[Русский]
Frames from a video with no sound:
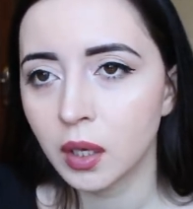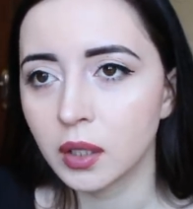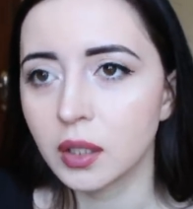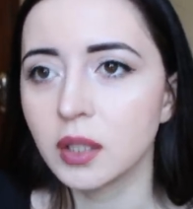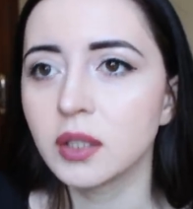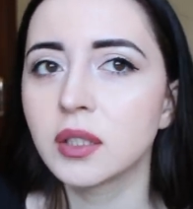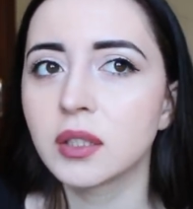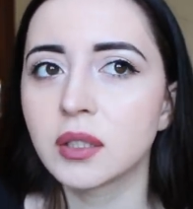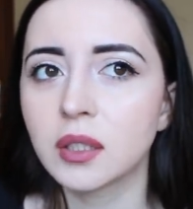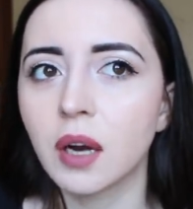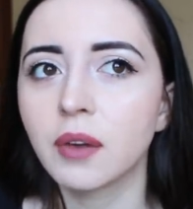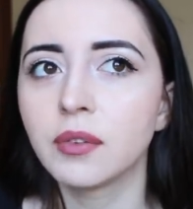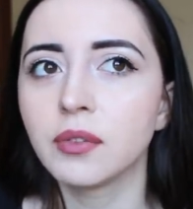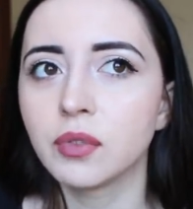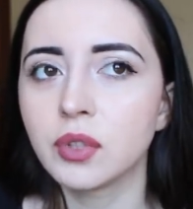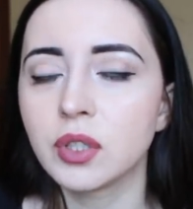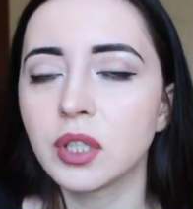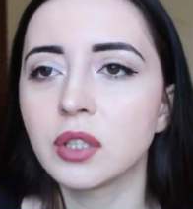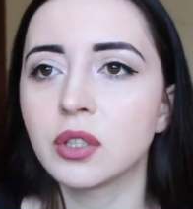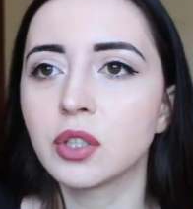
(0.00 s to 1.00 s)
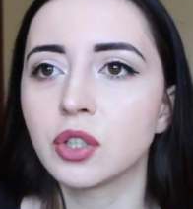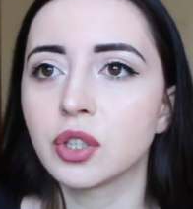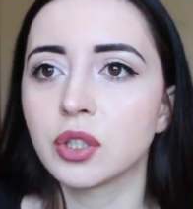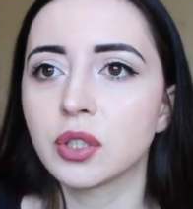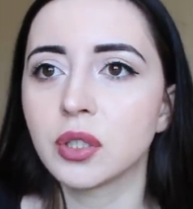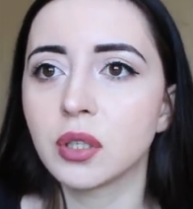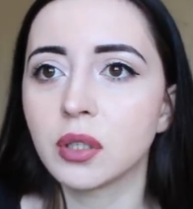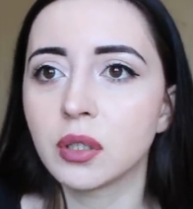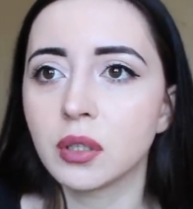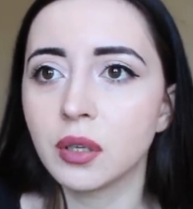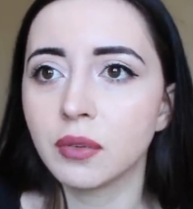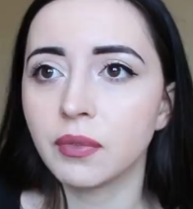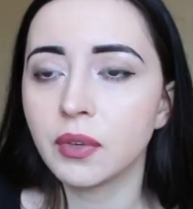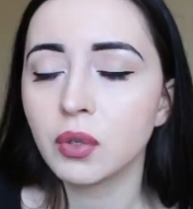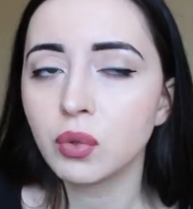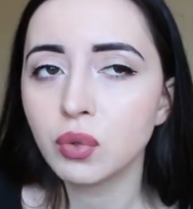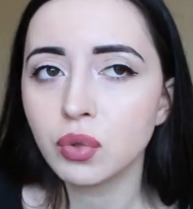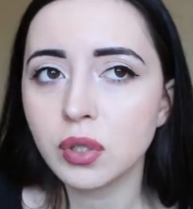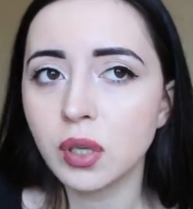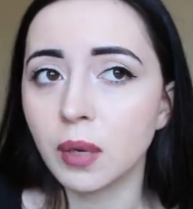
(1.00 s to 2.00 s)
Если сравнивать это же с
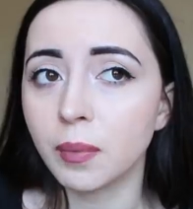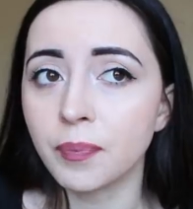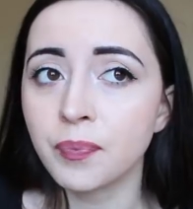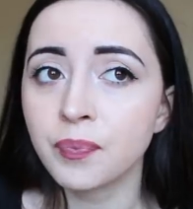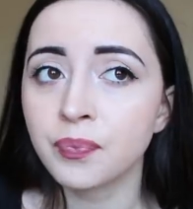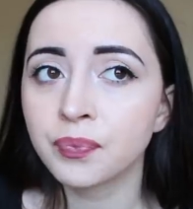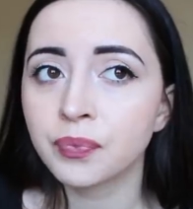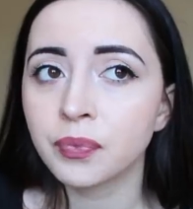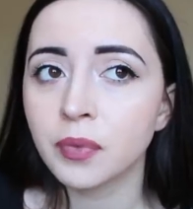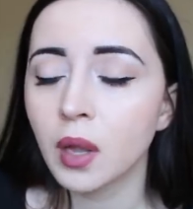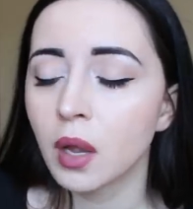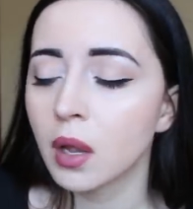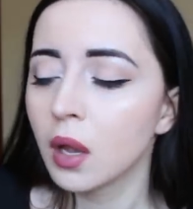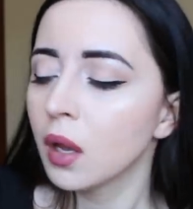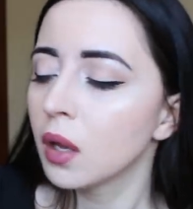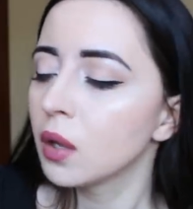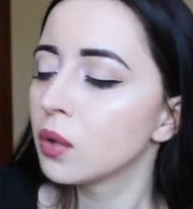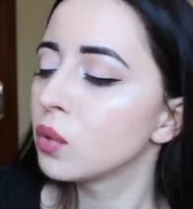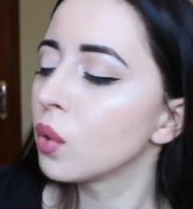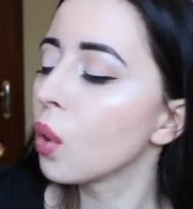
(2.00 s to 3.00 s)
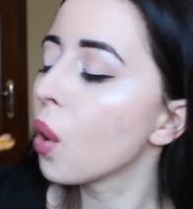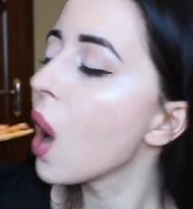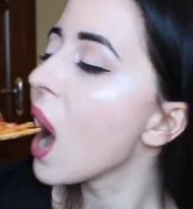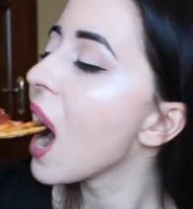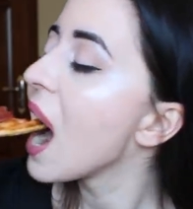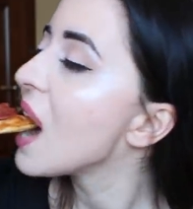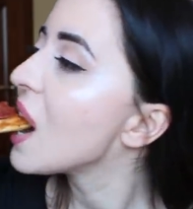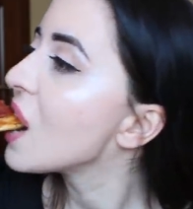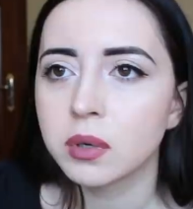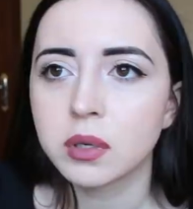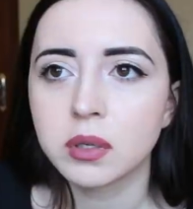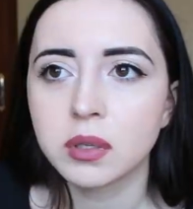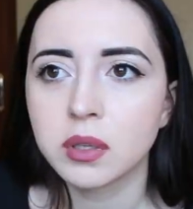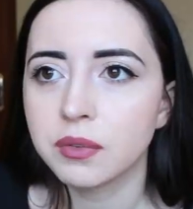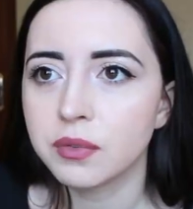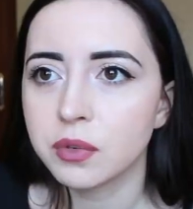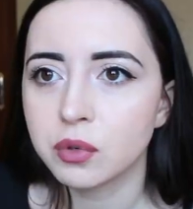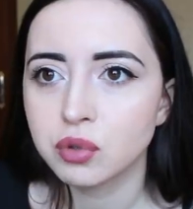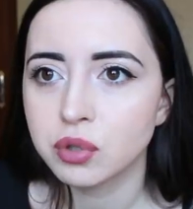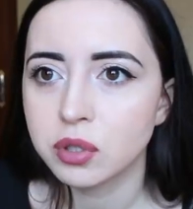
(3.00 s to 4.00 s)
коронавирусом, то
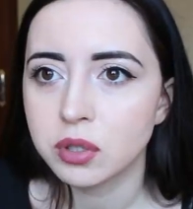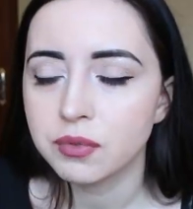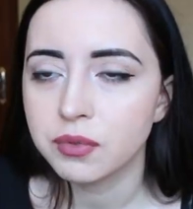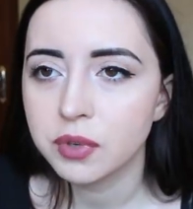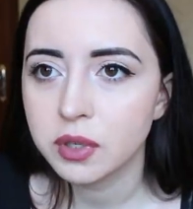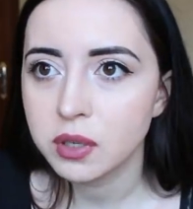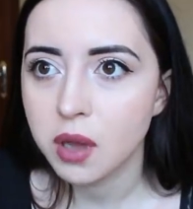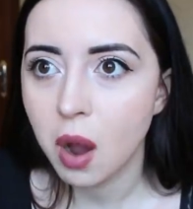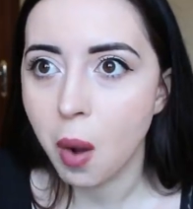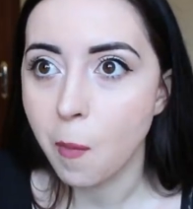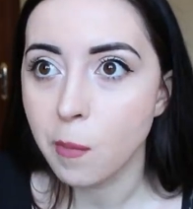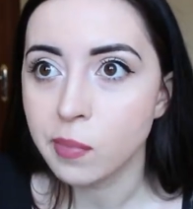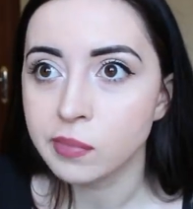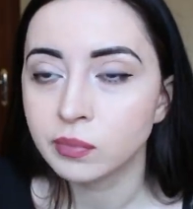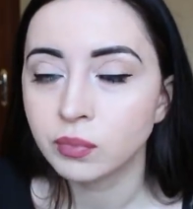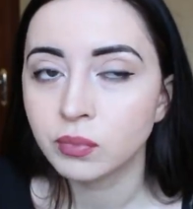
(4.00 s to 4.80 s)
коронавирус это фигня.